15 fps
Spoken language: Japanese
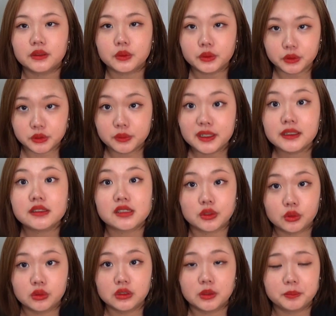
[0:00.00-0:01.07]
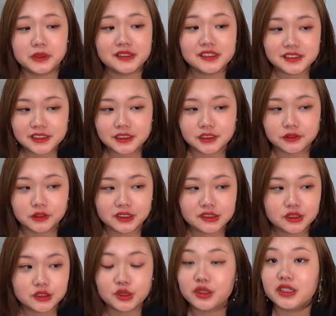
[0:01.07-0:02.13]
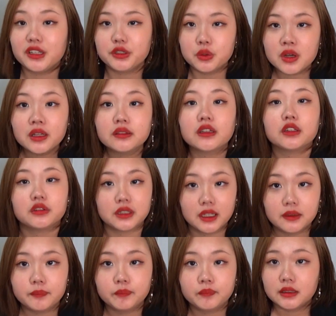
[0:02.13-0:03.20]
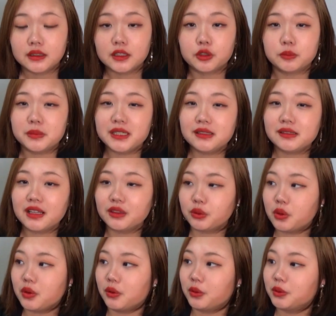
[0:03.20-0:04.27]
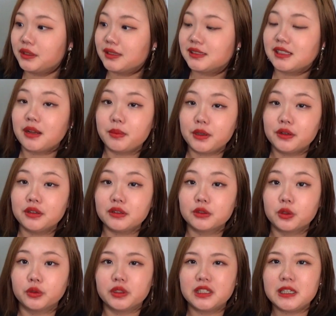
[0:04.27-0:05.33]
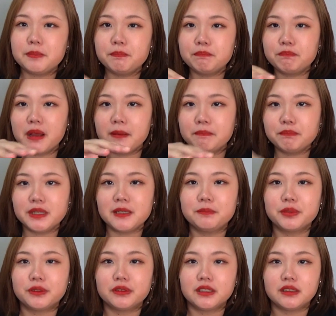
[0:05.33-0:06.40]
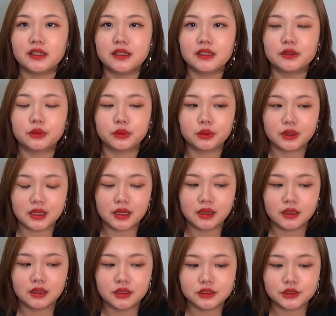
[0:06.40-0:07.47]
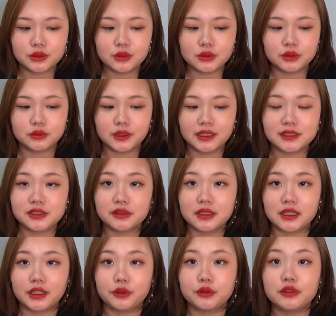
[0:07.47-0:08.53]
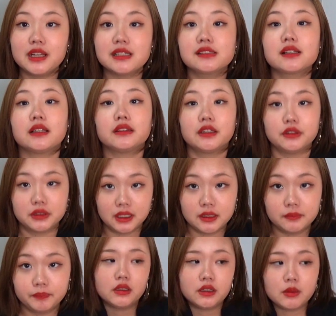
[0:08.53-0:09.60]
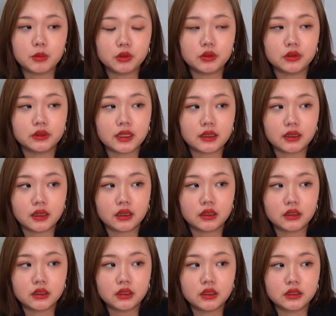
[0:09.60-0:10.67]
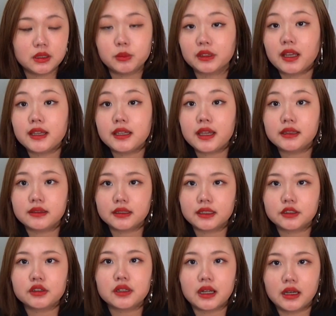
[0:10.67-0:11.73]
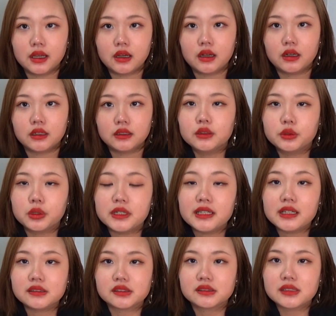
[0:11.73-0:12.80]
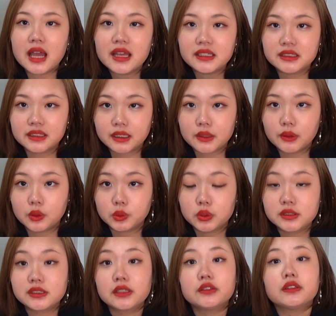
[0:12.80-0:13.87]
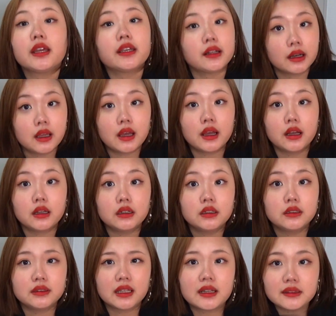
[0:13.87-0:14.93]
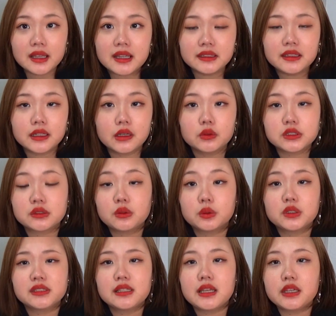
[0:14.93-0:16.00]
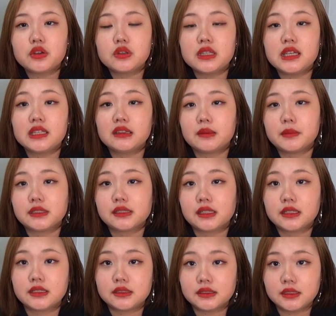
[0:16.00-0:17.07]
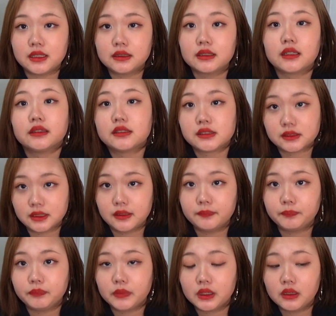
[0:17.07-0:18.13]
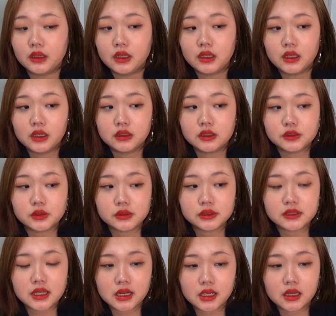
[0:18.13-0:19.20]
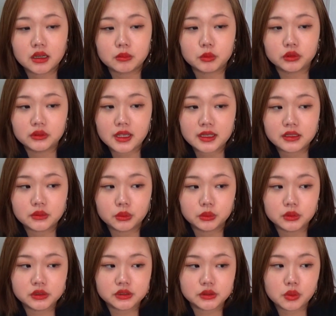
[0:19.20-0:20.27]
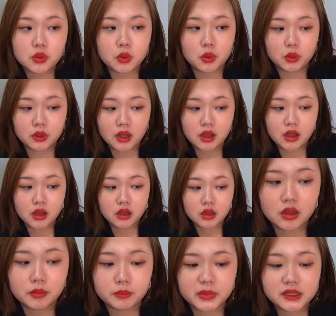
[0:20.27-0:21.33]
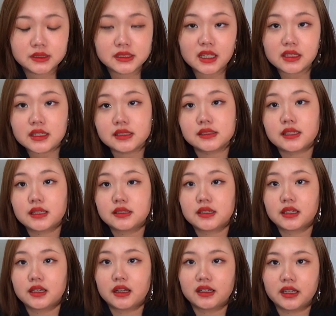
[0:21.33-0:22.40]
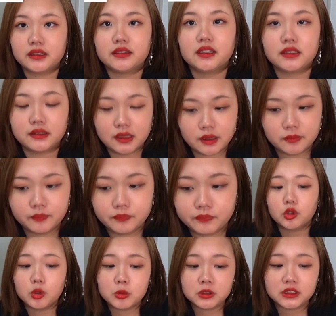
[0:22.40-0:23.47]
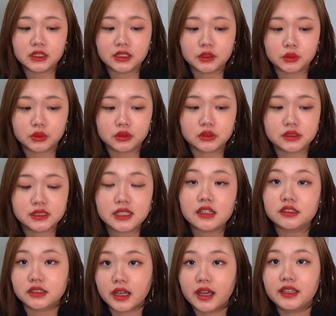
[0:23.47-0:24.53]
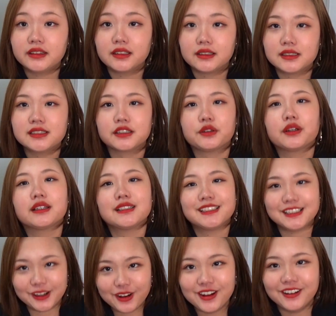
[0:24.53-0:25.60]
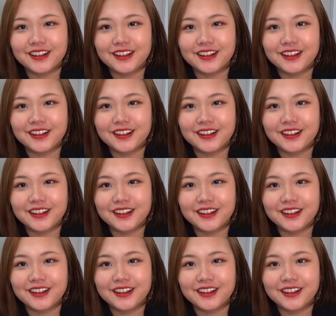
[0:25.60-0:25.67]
こと言われてたので別に私はそれで良かったのねなんてみんなと同じレベルこの一般ピープルになれることがすごく私の中で嬉しかったのねでもなんかでも大変って聞くからとりあえず単位だけは落としたくないからなんか単位だけ落とさないようにってめっちゃ必死にやってたんですねでそうしたらもう単位落とすどころかめっちゃいい成績が返ってきて思ってたのと違くないってなっちゃったわけですよ